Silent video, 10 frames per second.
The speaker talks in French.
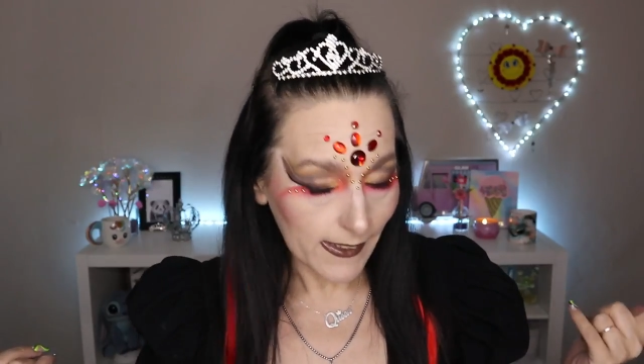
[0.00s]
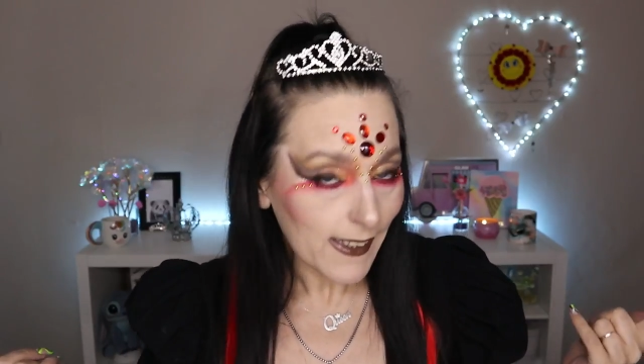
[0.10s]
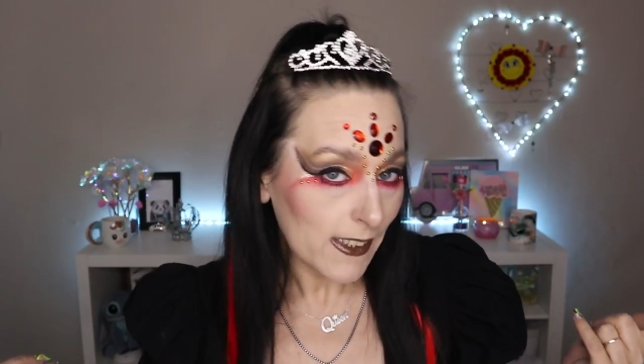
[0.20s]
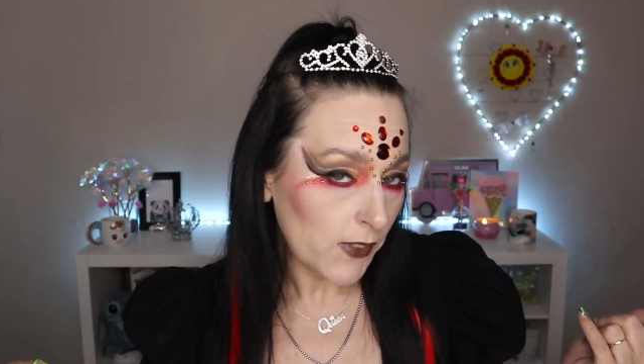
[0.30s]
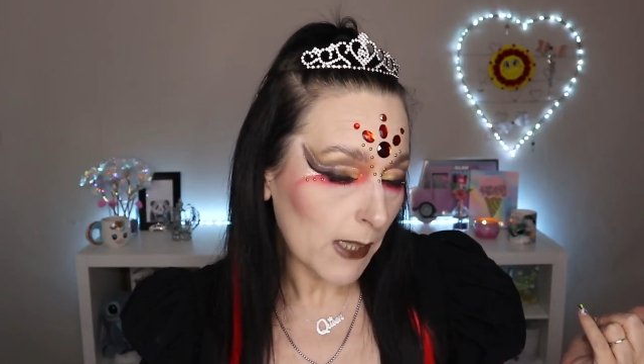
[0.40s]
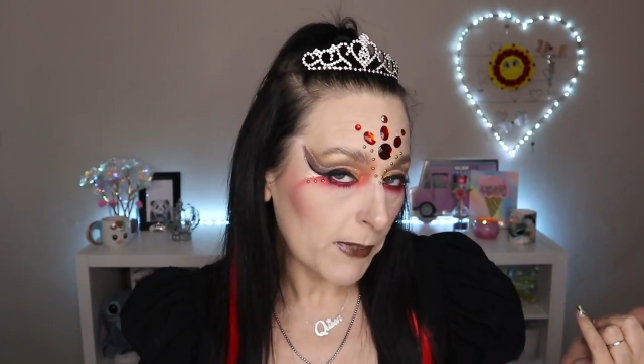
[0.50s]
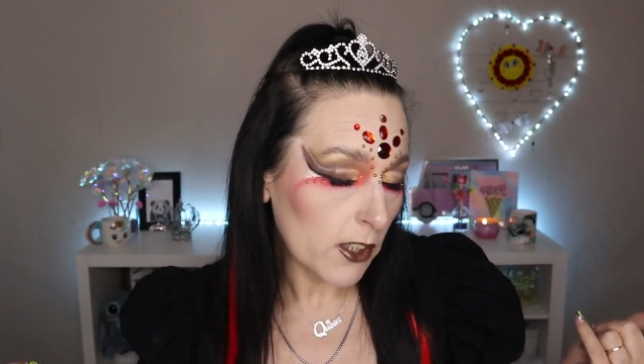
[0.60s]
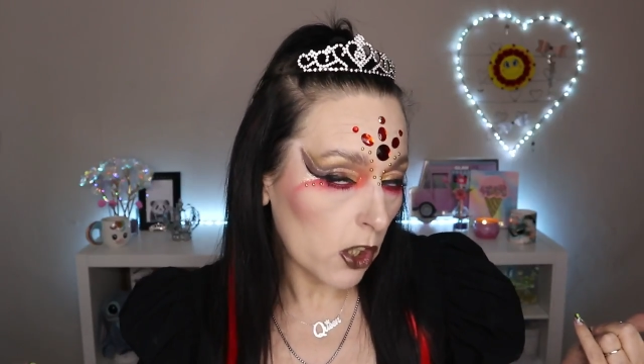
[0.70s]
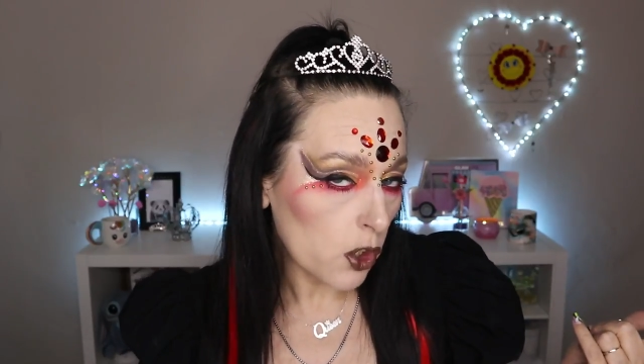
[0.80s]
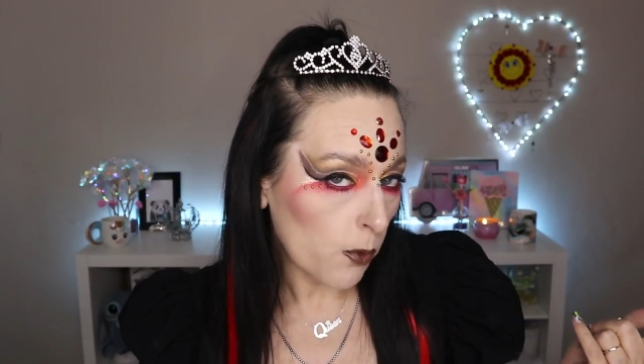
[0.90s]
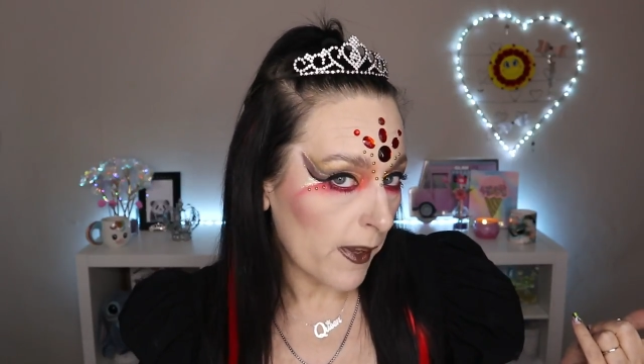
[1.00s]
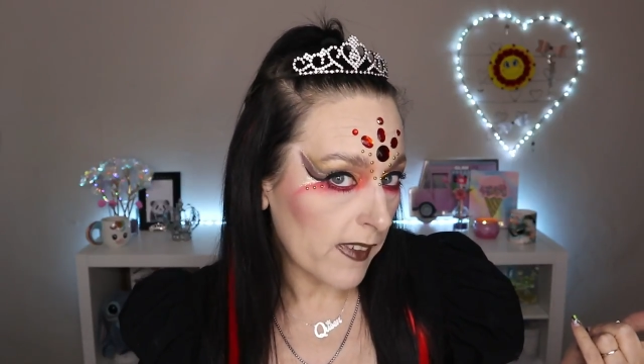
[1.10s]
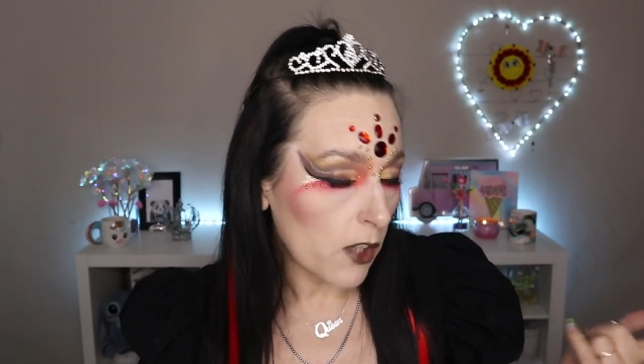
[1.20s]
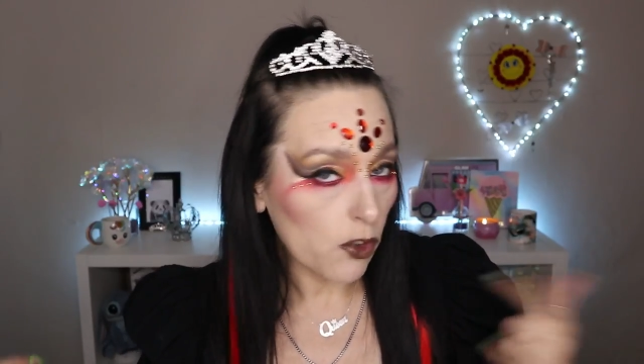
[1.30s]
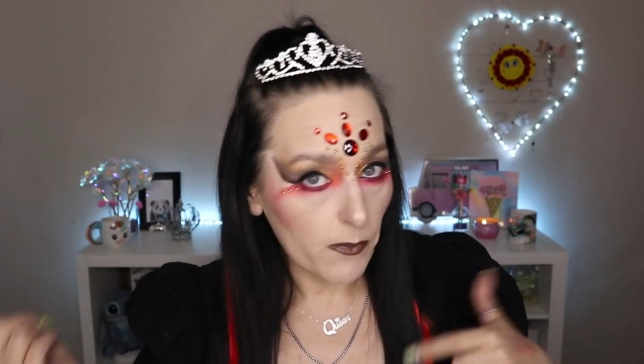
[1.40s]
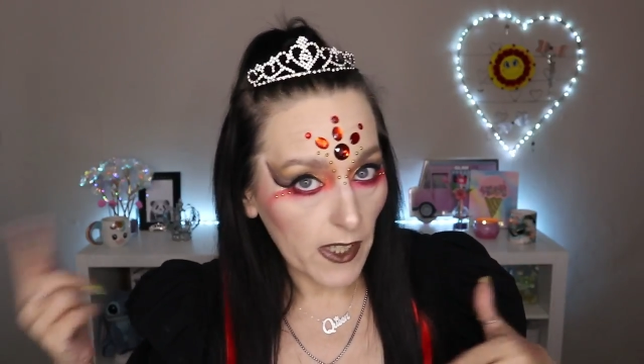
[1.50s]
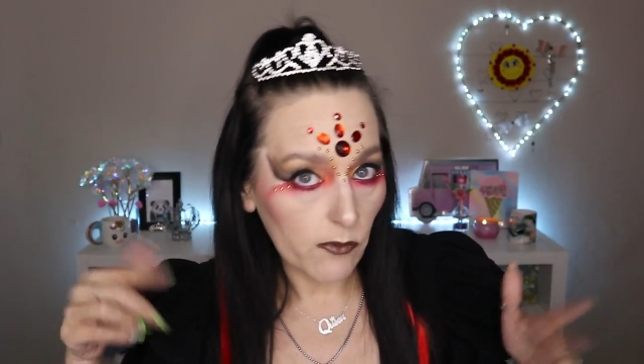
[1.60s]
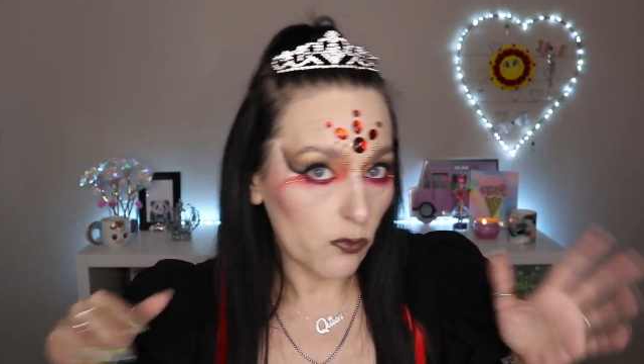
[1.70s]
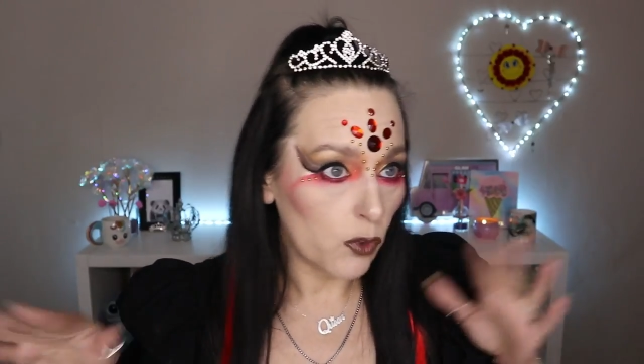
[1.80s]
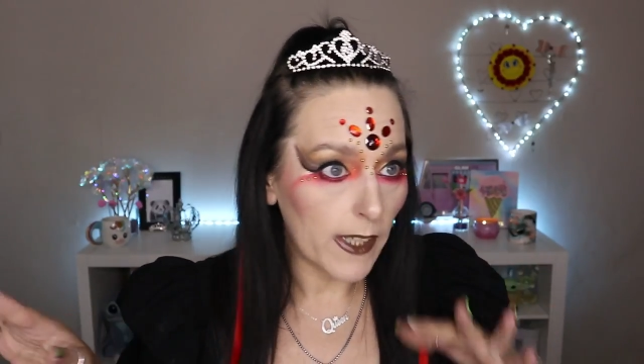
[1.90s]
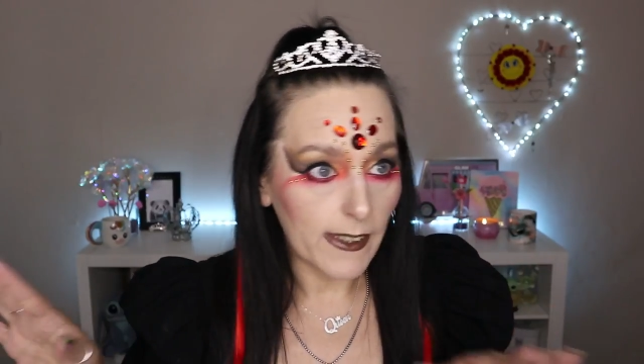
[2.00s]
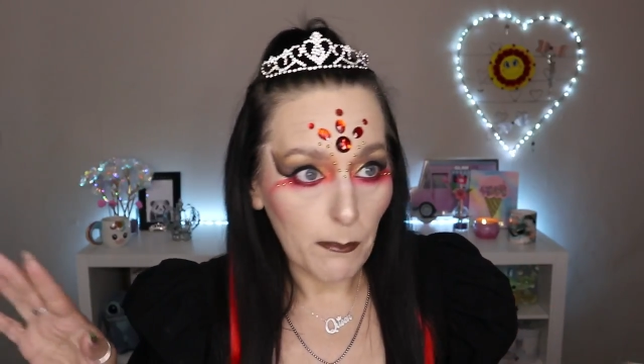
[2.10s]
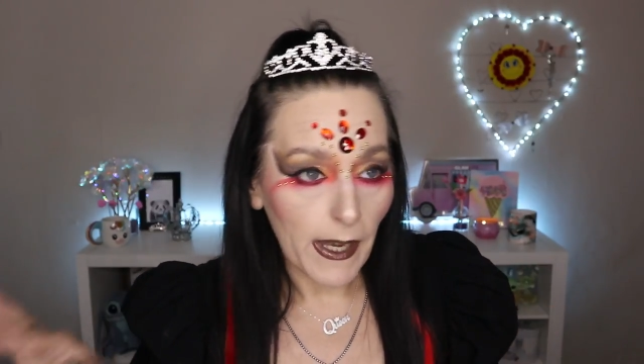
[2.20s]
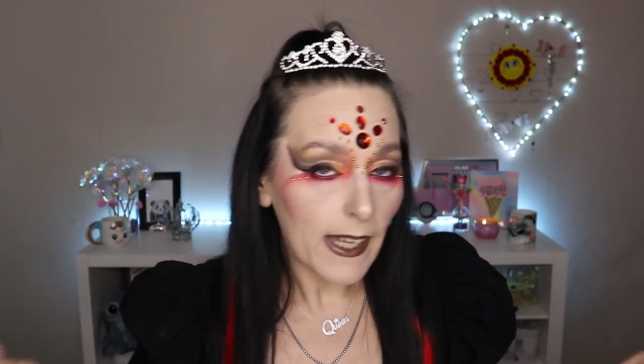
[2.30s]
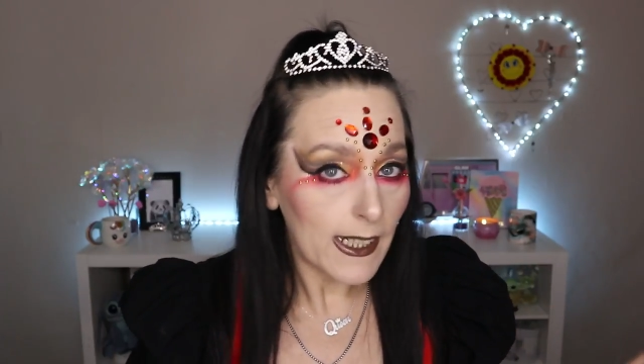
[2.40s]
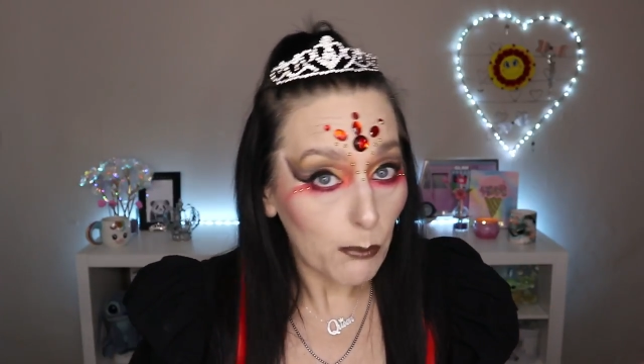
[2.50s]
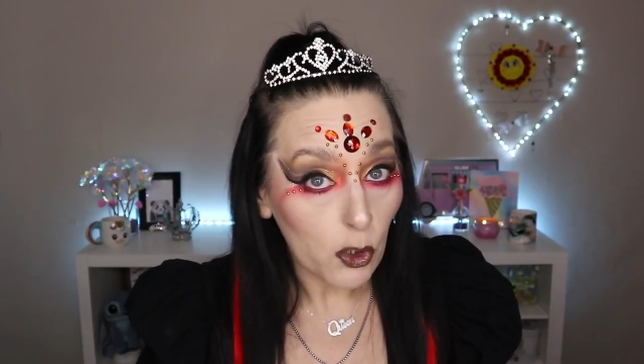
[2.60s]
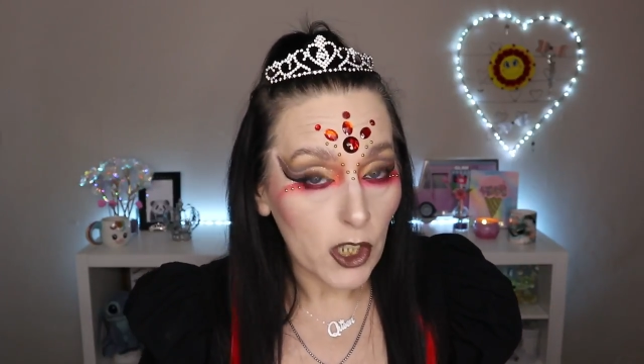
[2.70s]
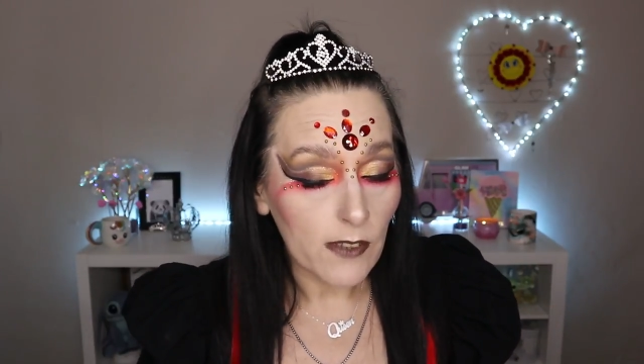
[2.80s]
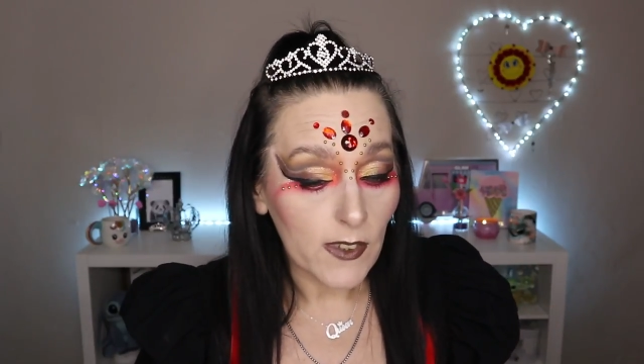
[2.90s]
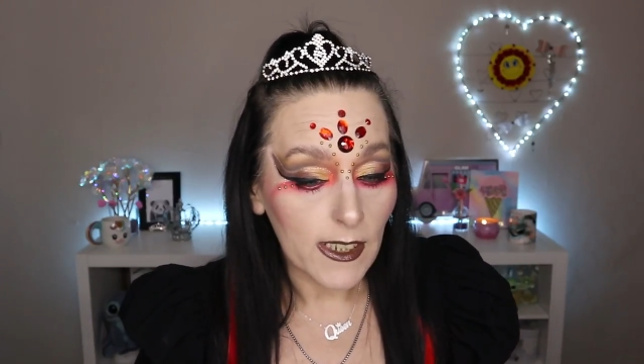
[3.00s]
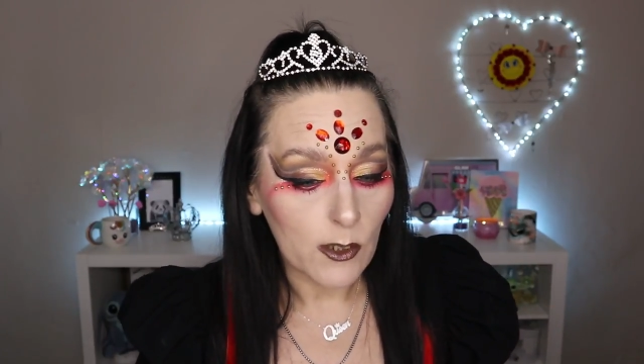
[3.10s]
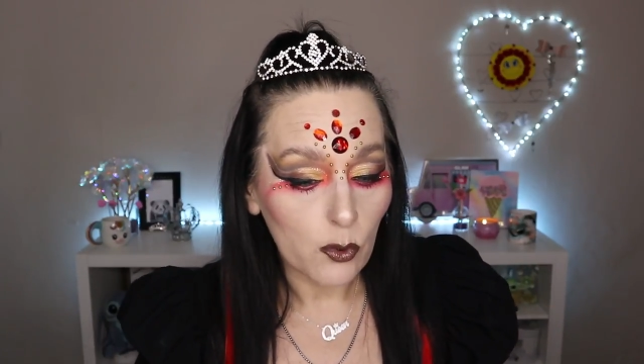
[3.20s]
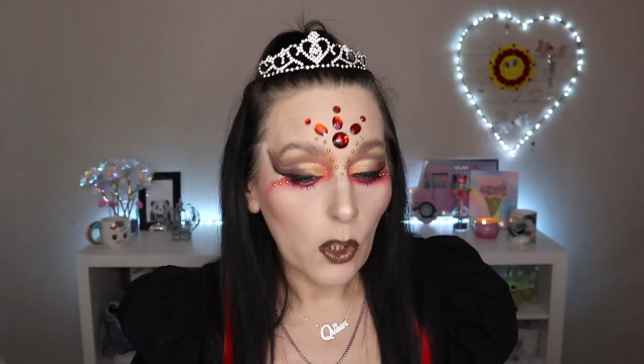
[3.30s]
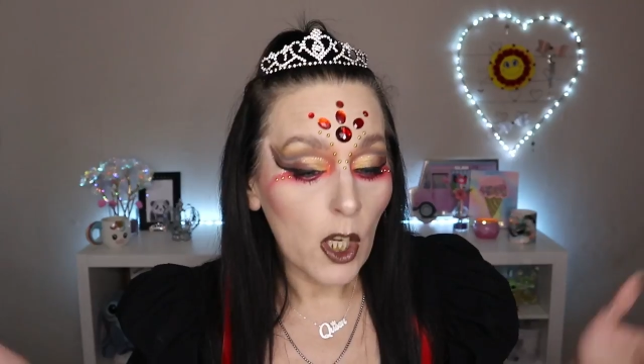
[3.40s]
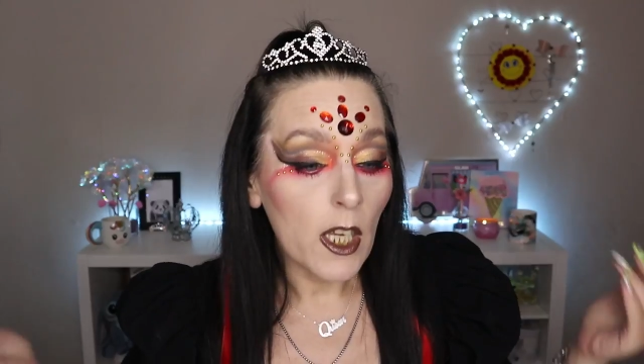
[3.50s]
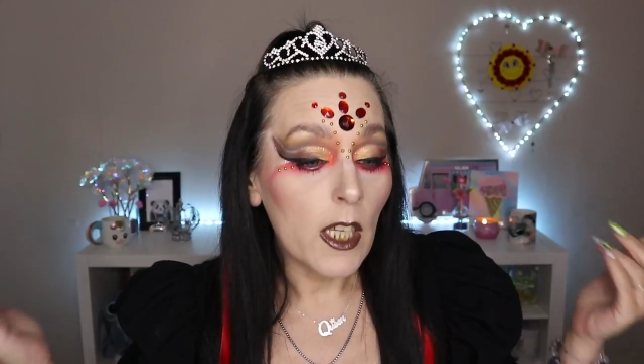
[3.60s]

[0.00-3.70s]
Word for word: d'activer la petite cloche au passage, comme ça vous ne ratez pas les prochaines vidéos.